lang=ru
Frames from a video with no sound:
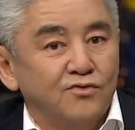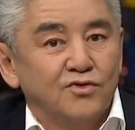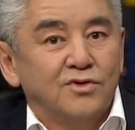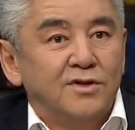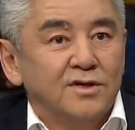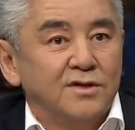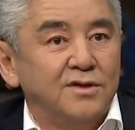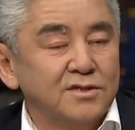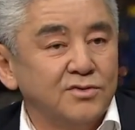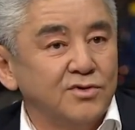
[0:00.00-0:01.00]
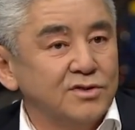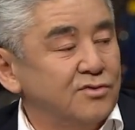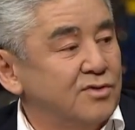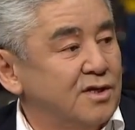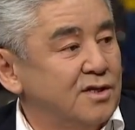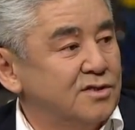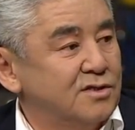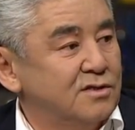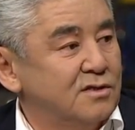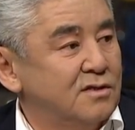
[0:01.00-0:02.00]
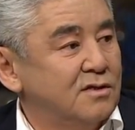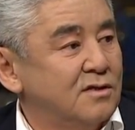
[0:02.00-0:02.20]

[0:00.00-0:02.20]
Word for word: вот до, до сегодняшнего дня дожил.